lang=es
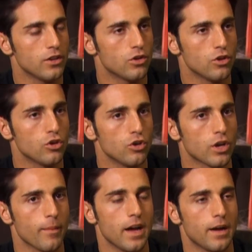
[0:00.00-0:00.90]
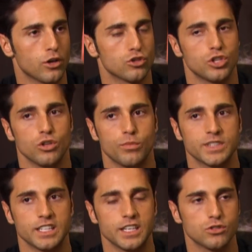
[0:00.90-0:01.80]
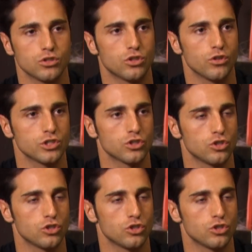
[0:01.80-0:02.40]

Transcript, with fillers: no, no, no que va, ha sido más lento y todo eso.